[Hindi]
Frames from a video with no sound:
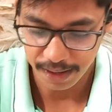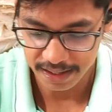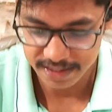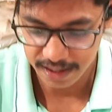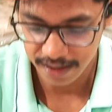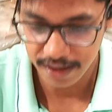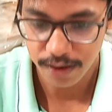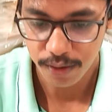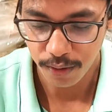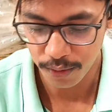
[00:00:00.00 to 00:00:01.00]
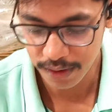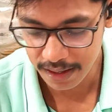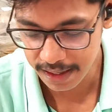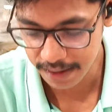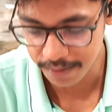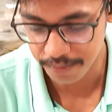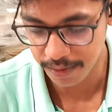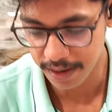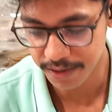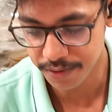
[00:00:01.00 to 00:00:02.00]
प्राइस आ रहा है ओनली
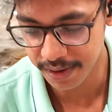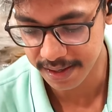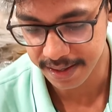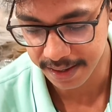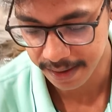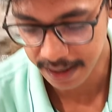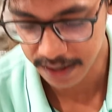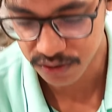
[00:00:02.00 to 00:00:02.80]
वन ट्वेंटी एक